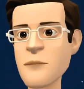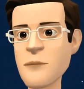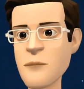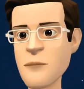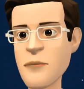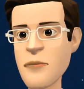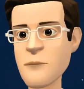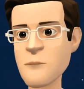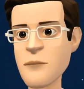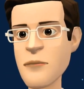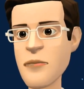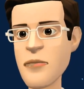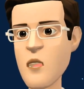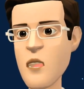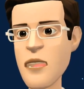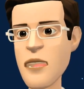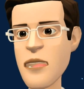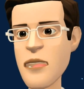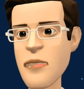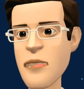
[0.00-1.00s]
कुछ दिन
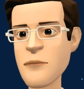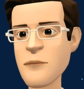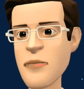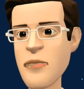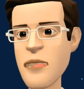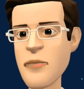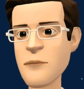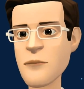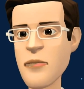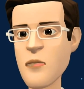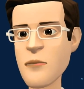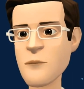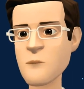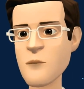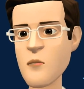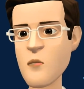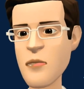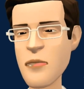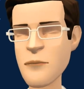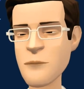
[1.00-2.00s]
बाद कंपास जी
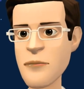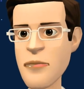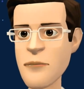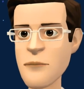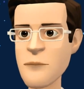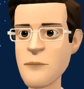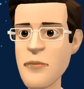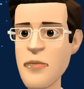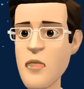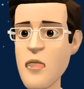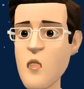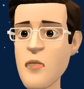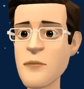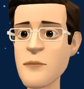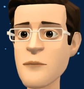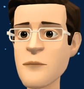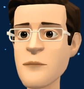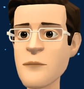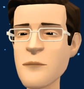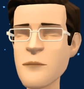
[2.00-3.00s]
से जुड़ा एस
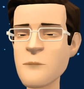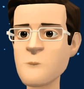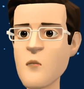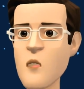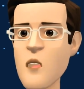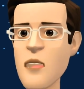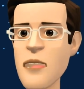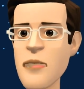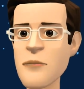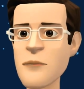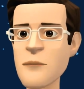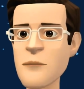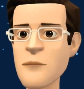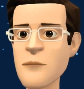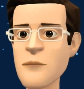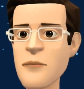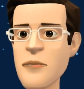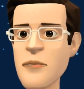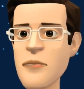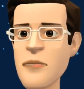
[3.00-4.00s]
जे
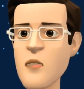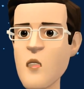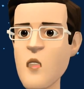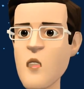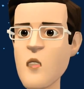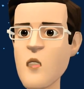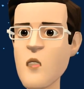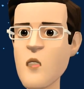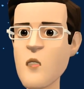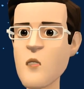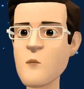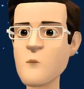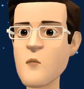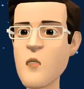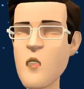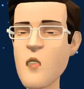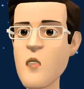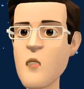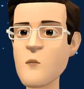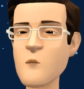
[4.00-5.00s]
उसकी
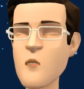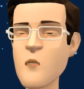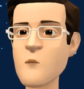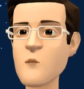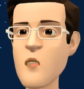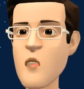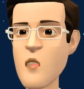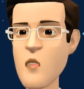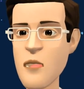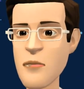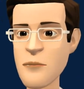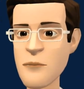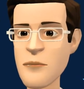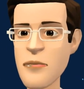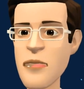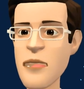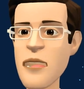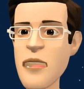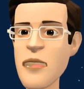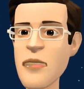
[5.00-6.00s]
कक्षा को
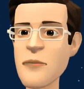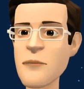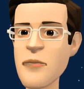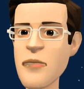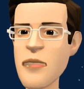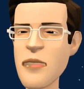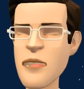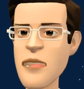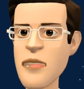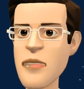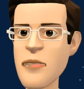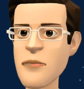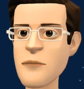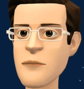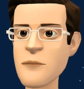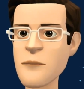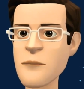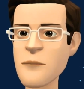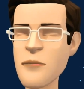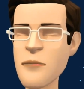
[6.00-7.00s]
बदलता पाया गया
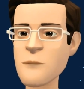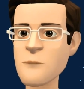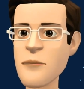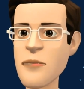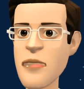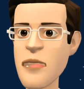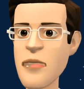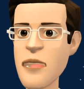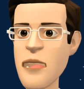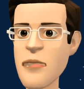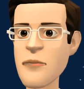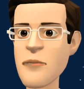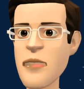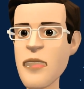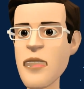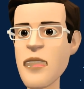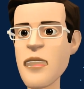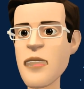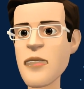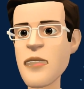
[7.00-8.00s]
हालांकि चीनी
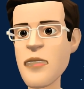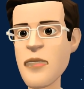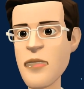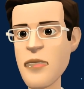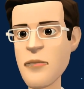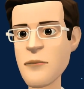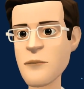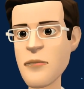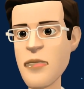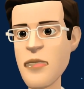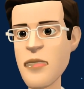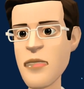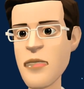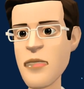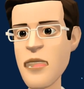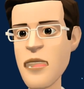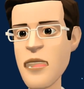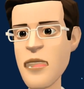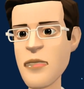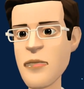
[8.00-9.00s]
अधिकारियों ने अभी
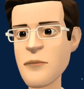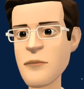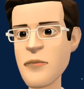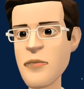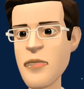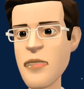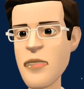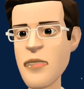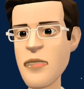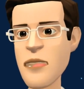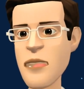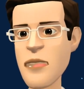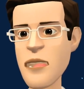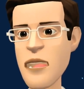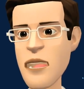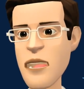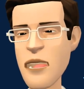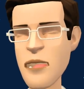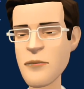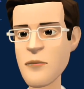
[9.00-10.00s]
तक किसी ऐसे
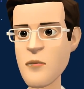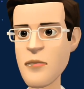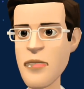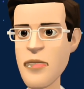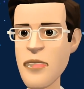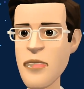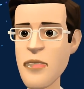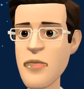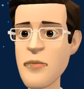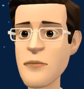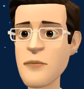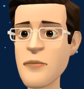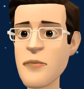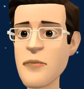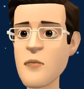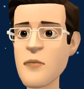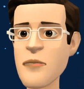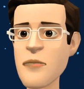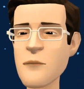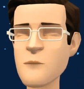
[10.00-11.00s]
अंतरिक्ष यान के
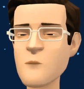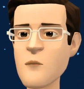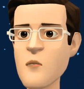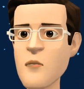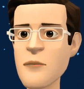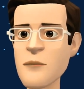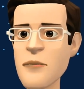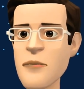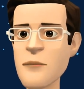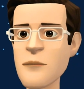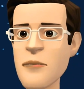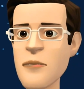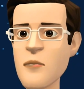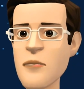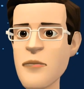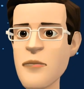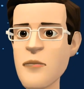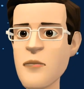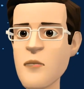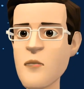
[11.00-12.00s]
होने की पुष्टि
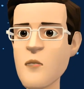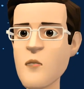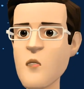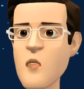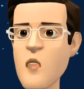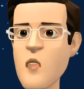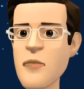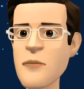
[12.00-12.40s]
नहीं की है